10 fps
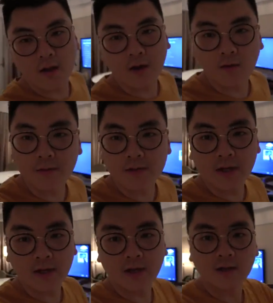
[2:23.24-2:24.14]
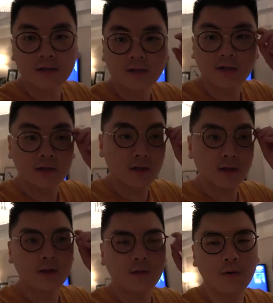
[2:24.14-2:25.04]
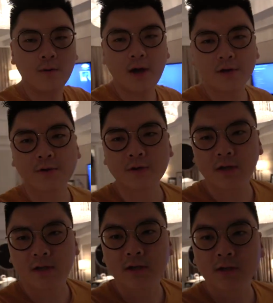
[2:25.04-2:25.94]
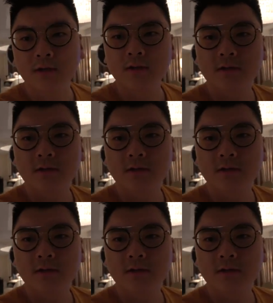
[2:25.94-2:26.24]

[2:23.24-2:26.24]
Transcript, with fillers: 好，我们现在来到这个文华酒店的